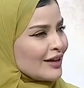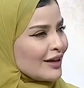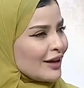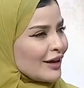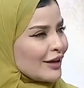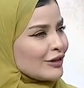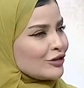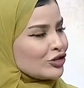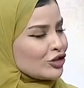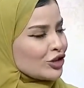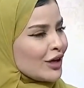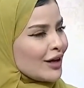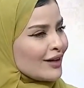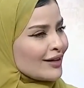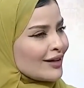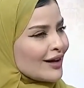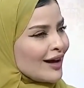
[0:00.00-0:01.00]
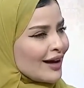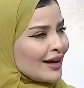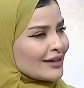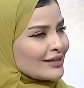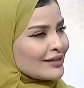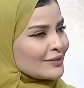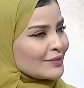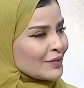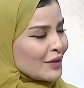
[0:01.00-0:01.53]
إن شاء, إن شاء الله, الله نعم.
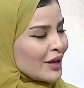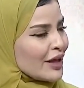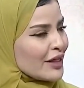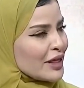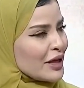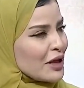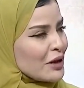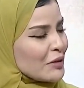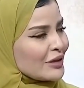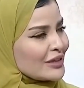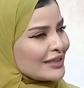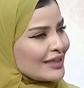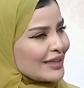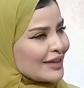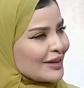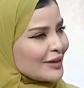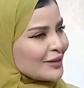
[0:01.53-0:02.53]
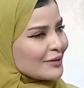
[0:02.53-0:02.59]
عن هذه المسيرة إن